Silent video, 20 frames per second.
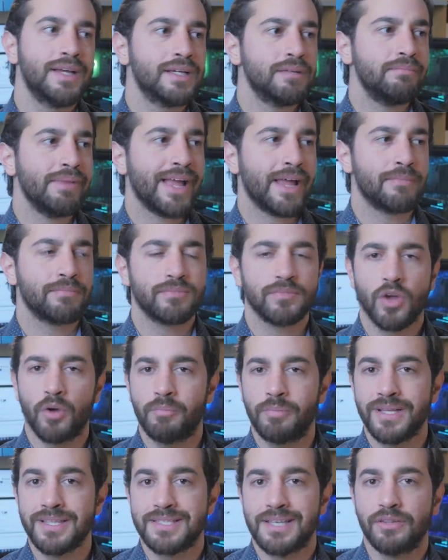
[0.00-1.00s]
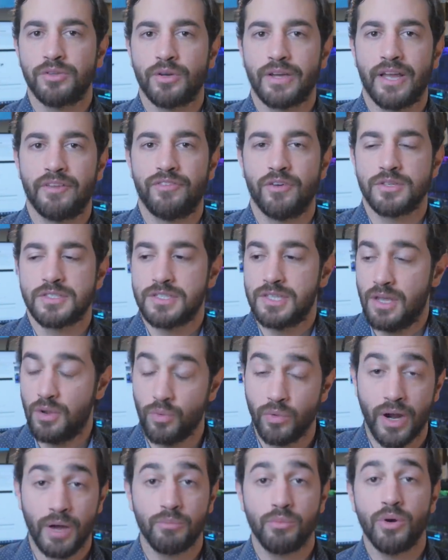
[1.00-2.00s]
beh, ho pensato che fosse
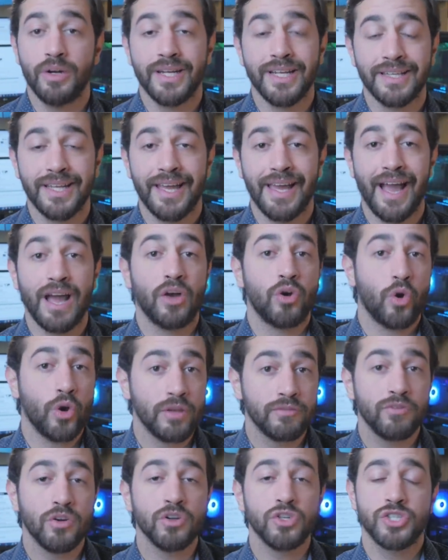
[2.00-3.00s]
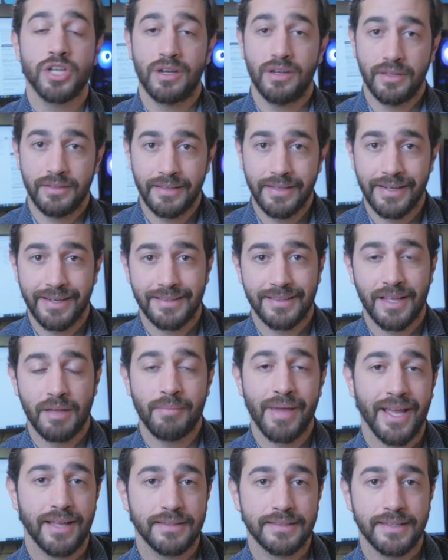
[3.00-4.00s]
una buona idea coinvolgerli
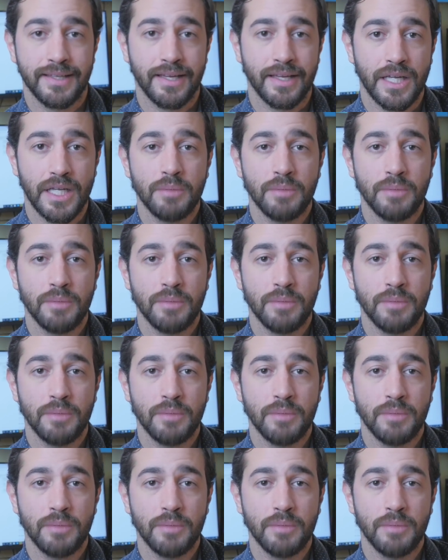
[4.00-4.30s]
direttamente